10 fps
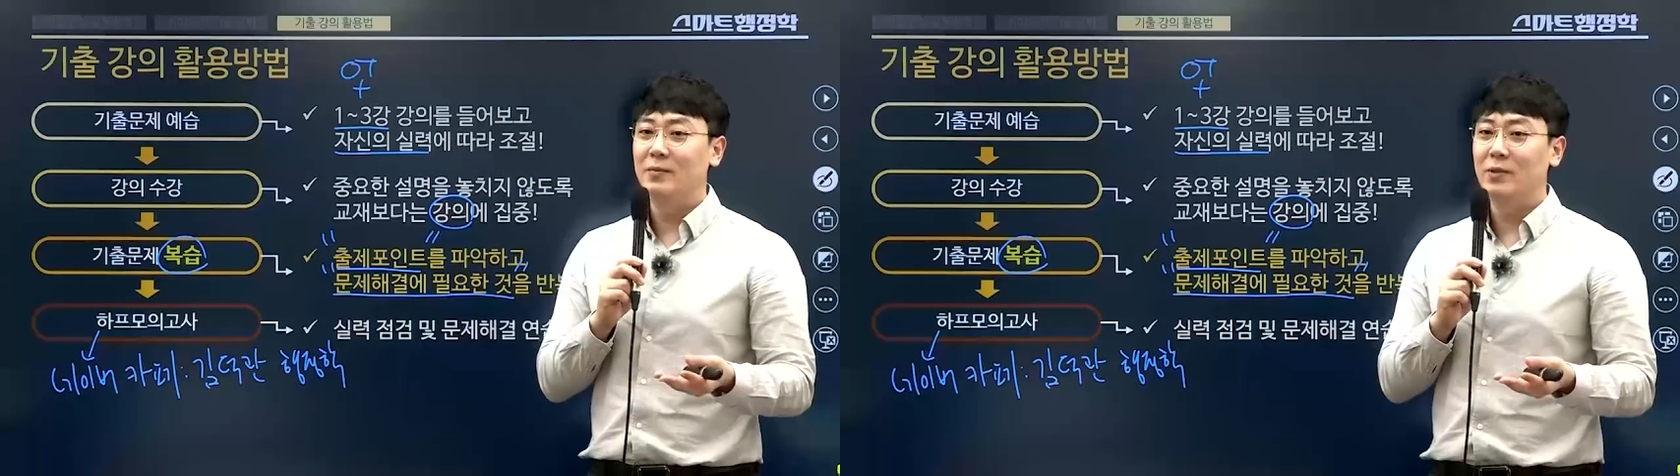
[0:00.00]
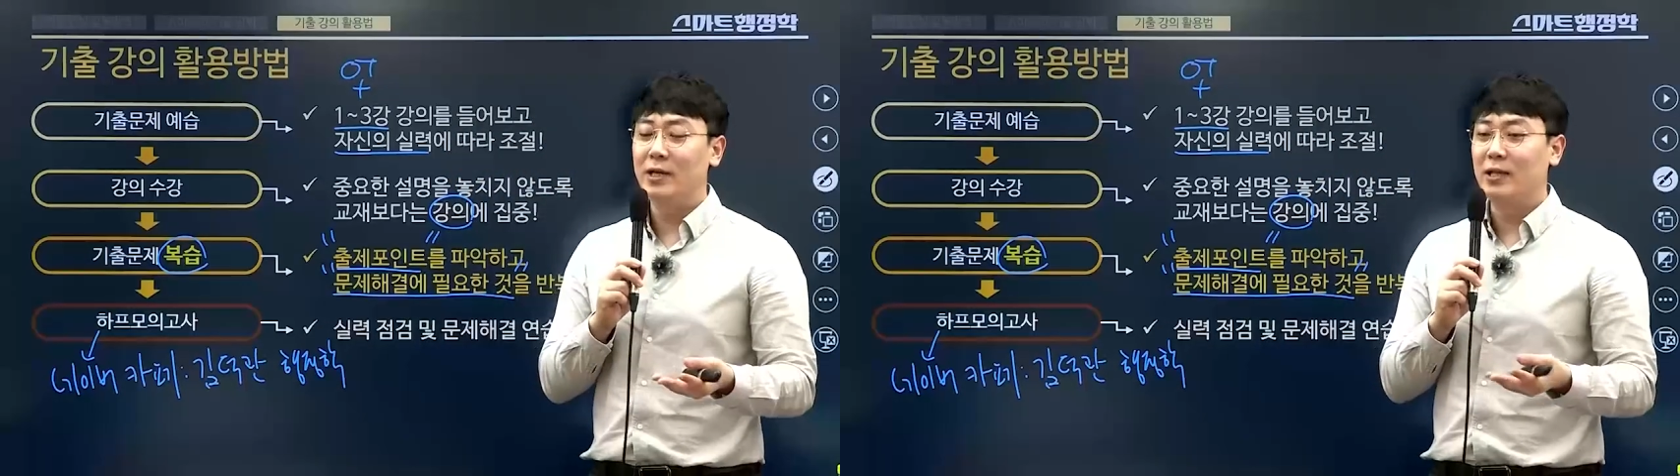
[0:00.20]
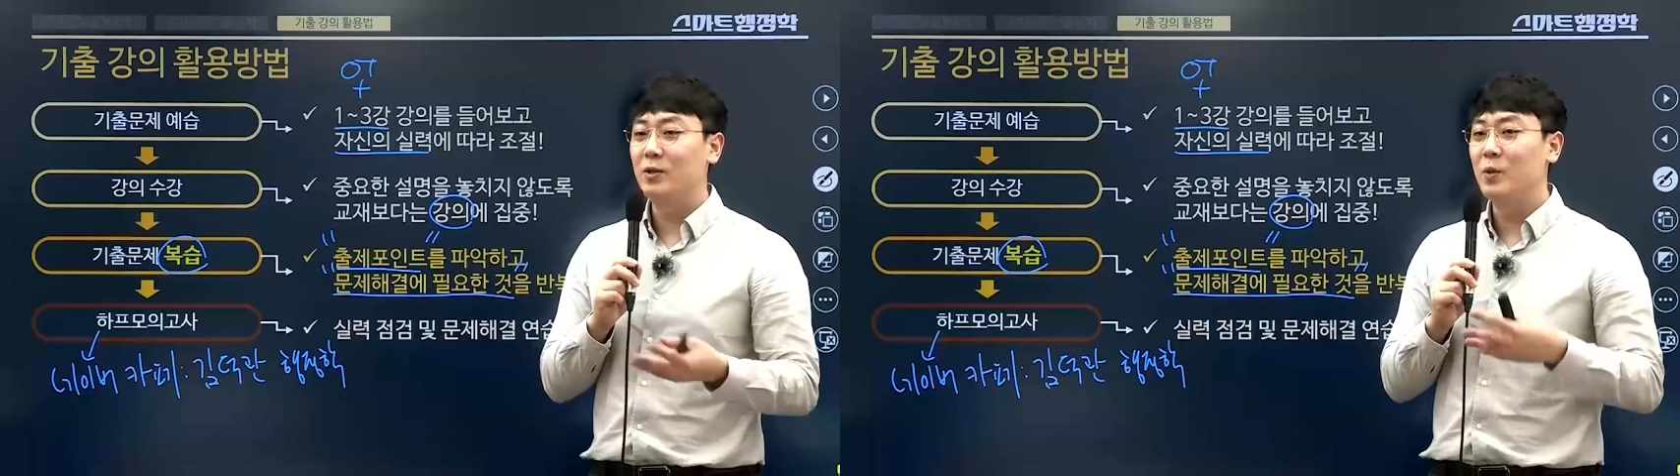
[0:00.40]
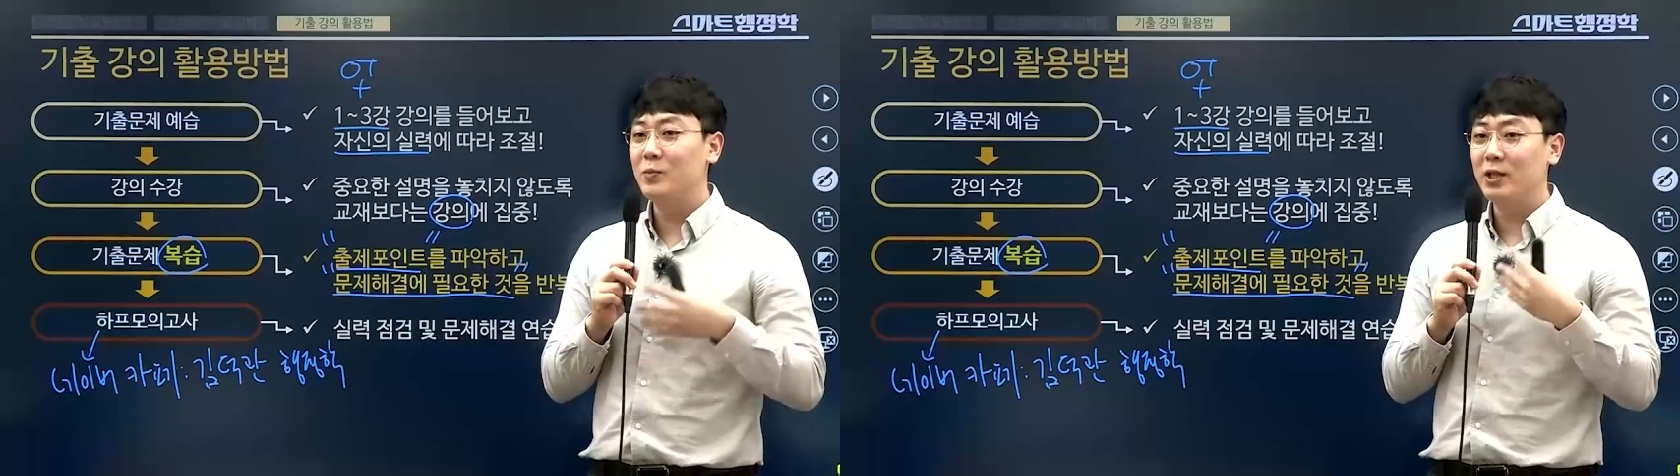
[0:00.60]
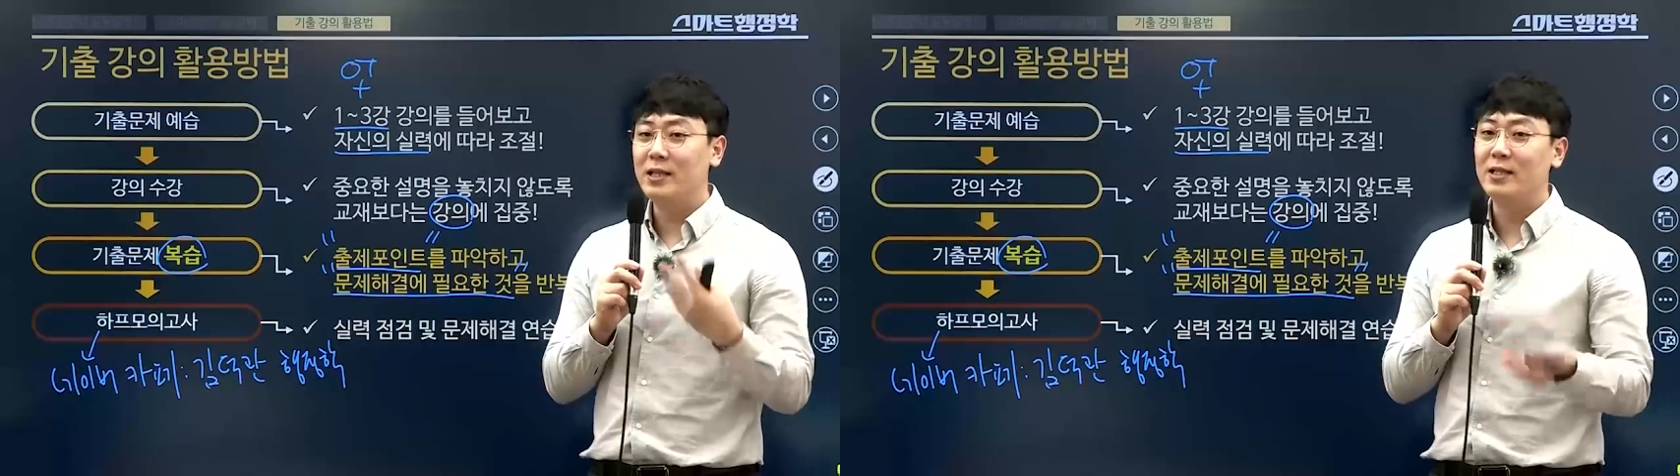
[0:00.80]
뭐 개정
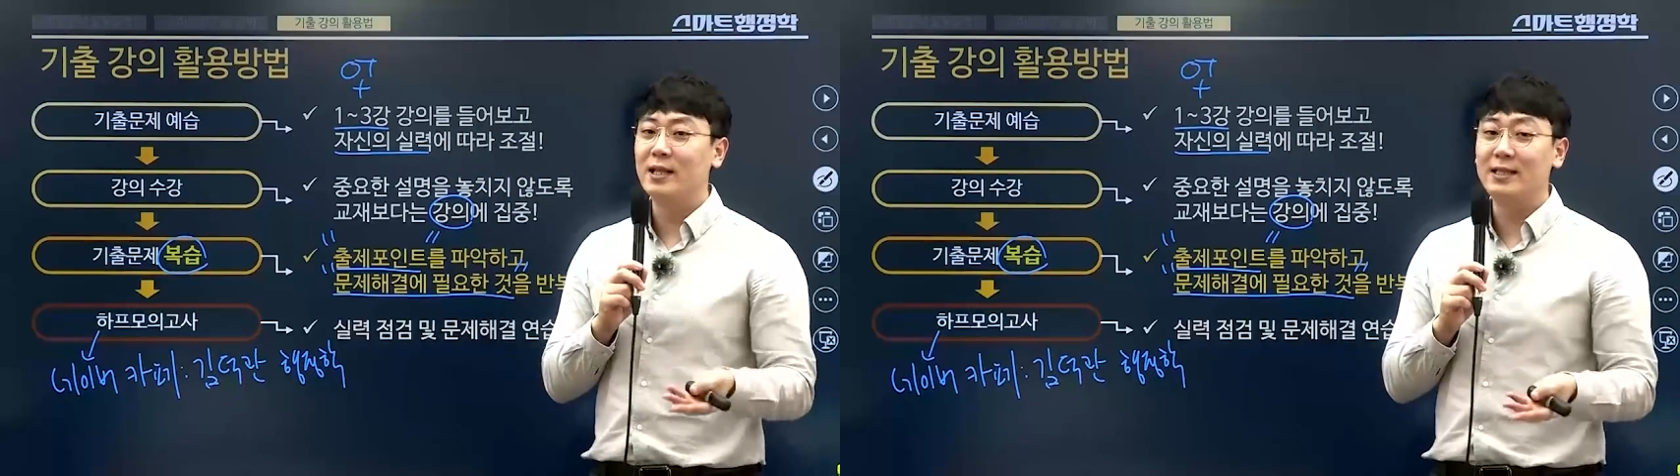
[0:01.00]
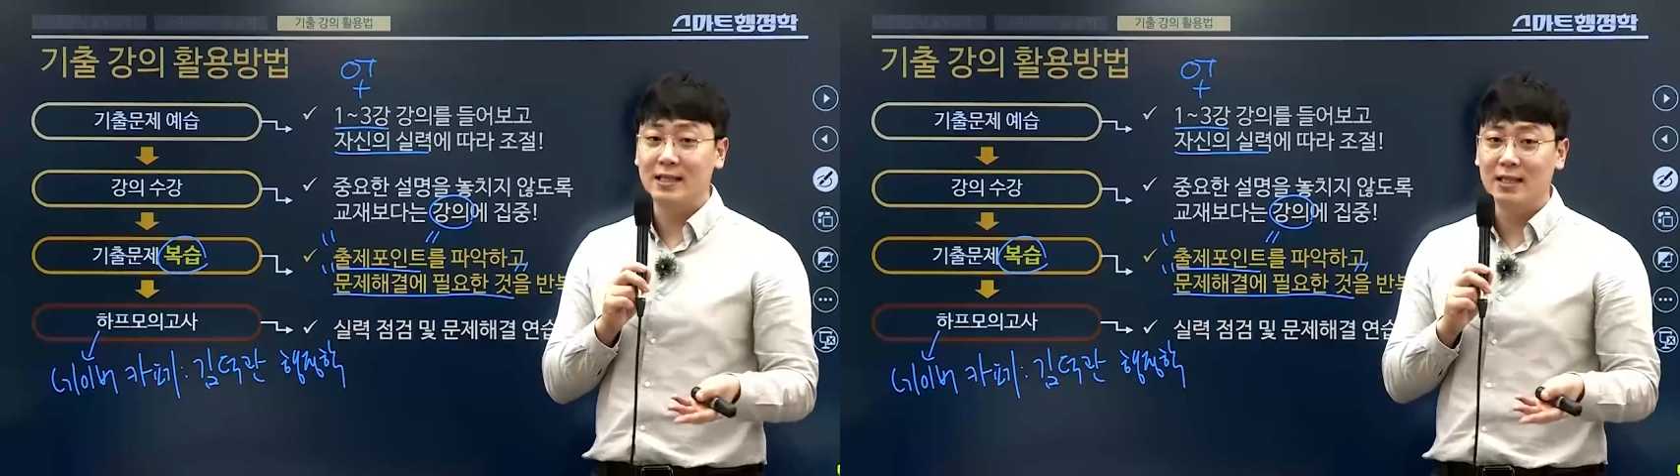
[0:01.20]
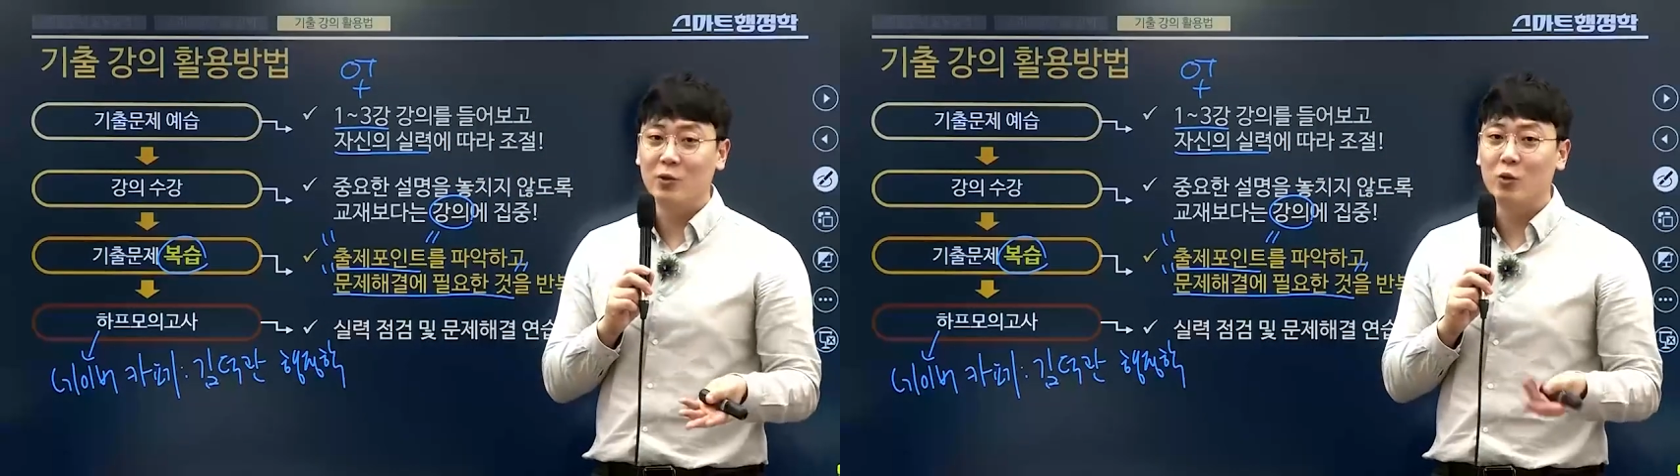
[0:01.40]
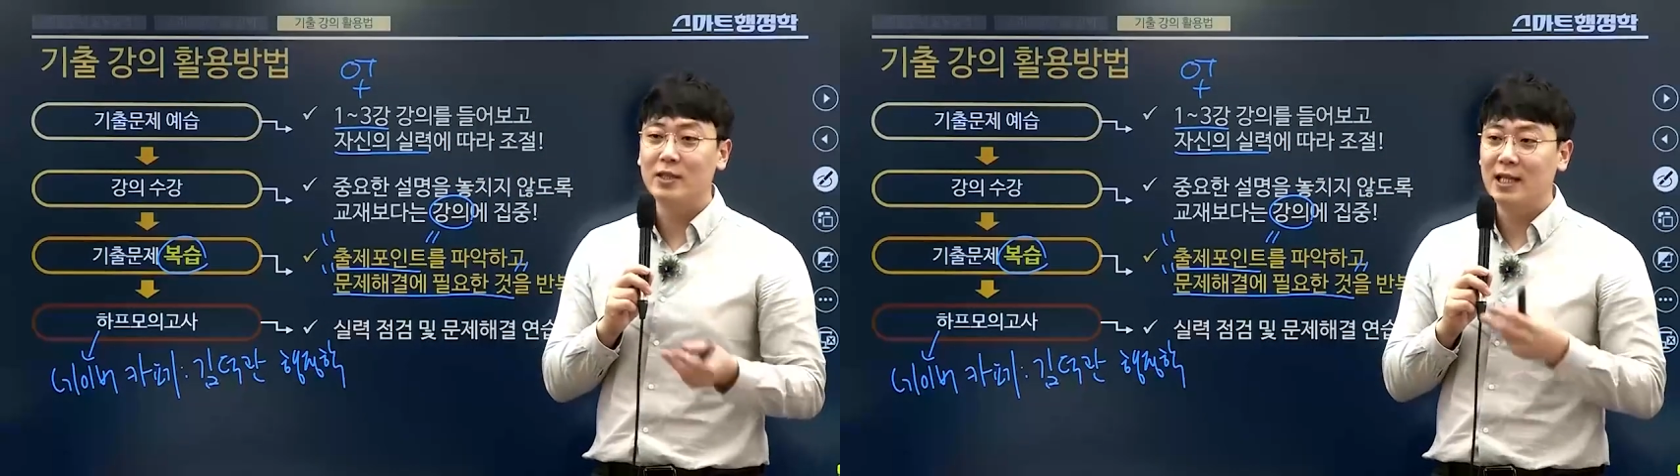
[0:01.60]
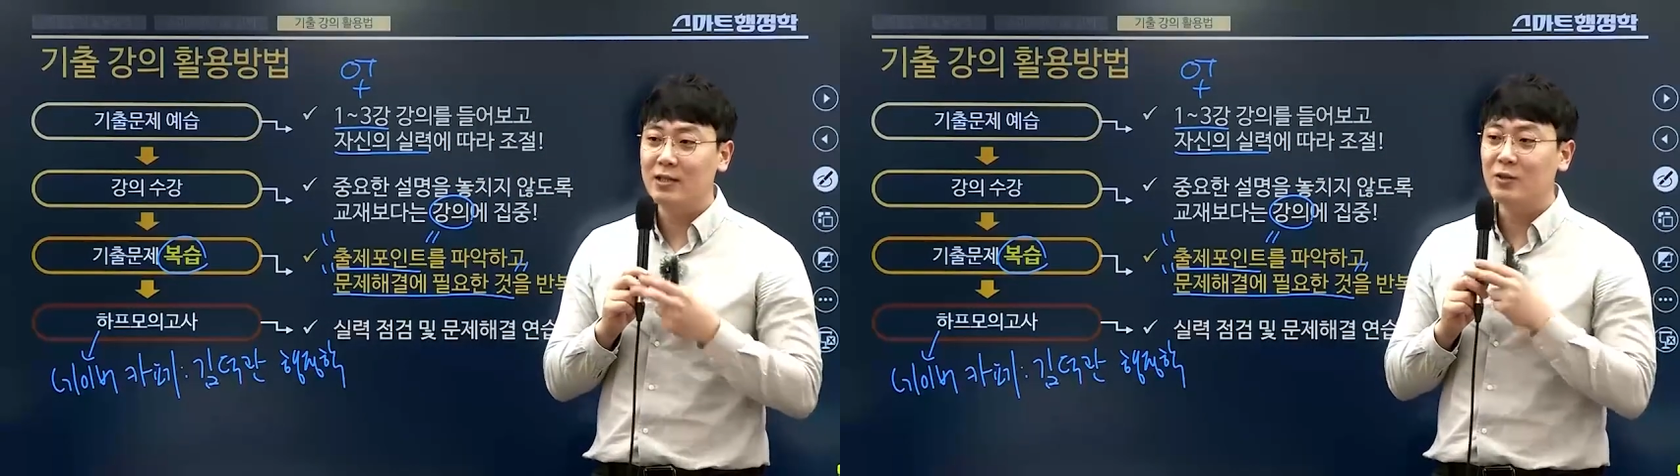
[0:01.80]
법령이 있다든가 등등
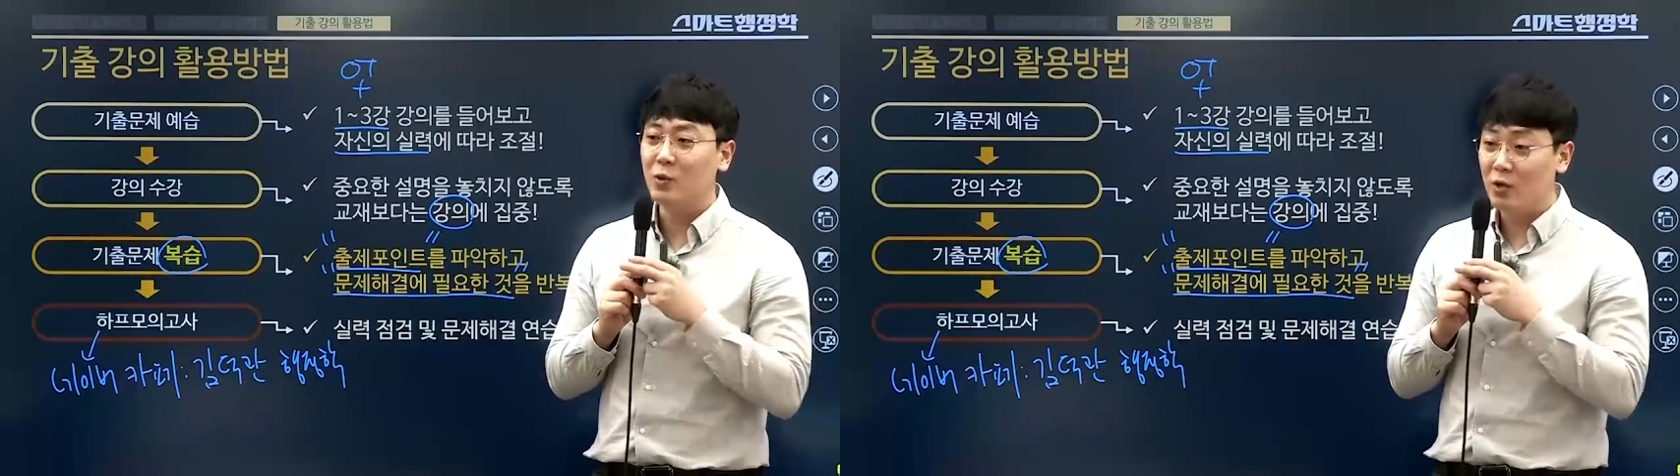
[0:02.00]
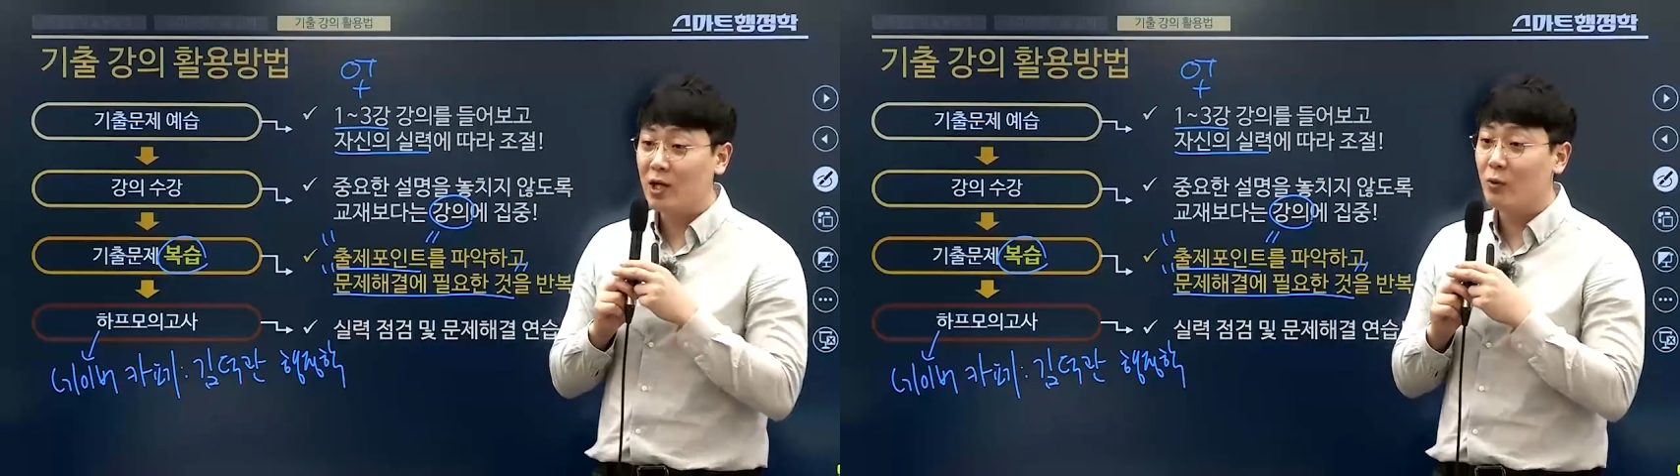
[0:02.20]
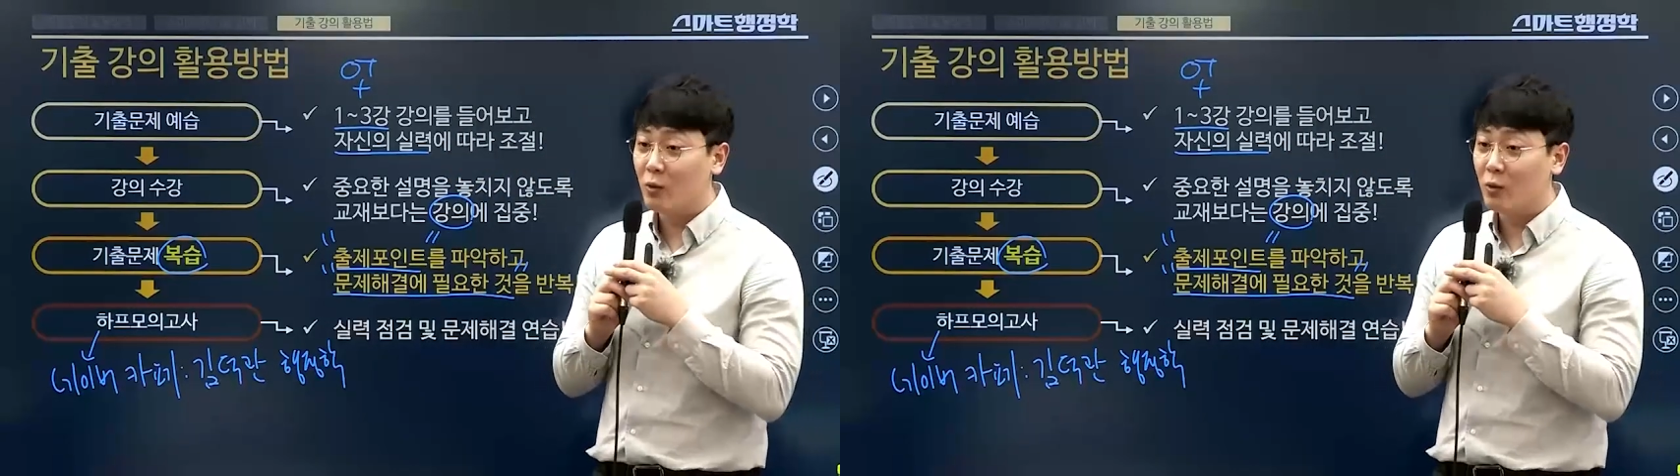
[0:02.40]
공지사항들도 올려,